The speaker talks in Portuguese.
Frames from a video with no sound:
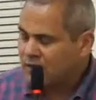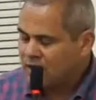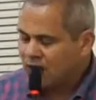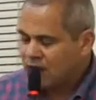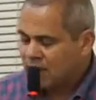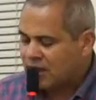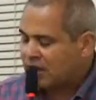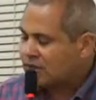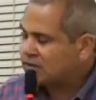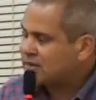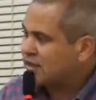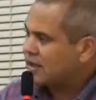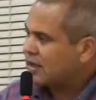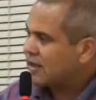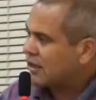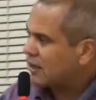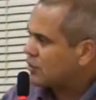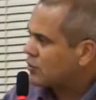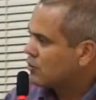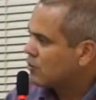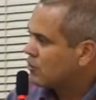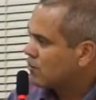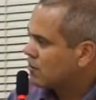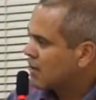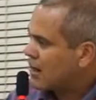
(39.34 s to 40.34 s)
até
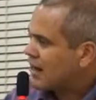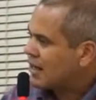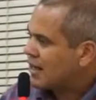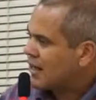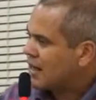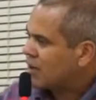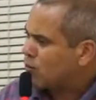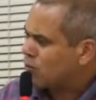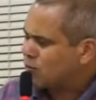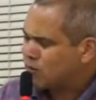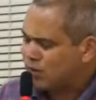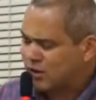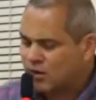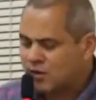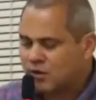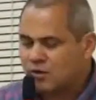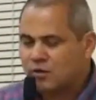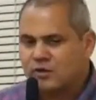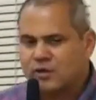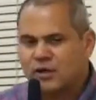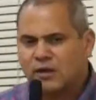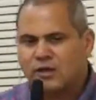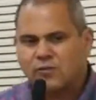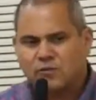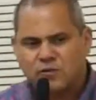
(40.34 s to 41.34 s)
quero marcar com ele que eu
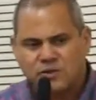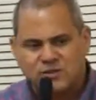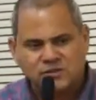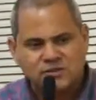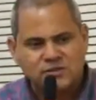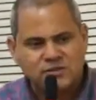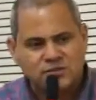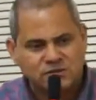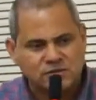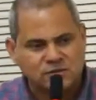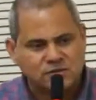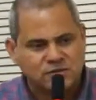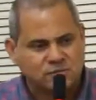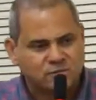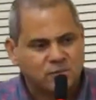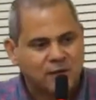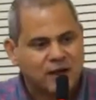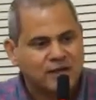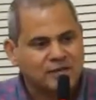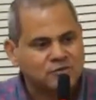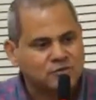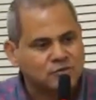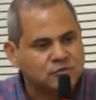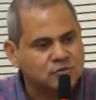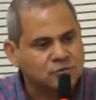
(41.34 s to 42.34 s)
quero conhecer esse
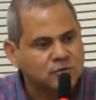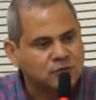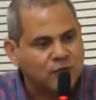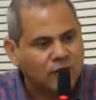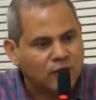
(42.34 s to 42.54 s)
espaço,